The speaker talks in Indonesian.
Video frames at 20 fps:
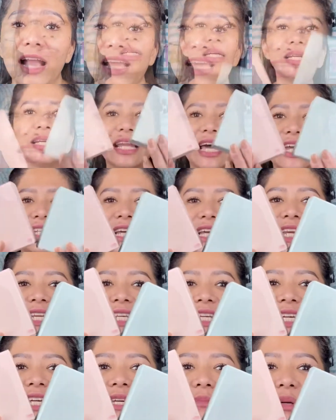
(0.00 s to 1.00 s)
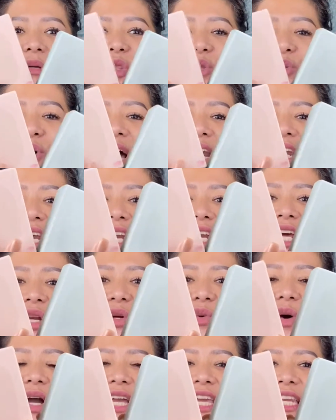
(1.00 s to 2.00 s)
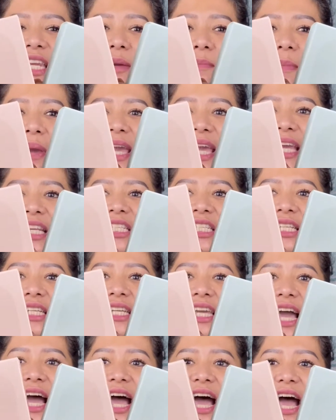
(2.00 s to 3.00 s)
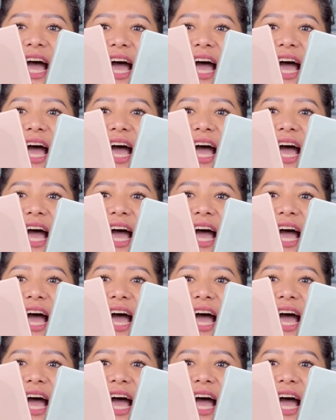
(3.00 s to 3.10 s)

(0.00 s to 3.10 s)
Gitu. Nah jadi bentukannya ada dua gini packagingnya.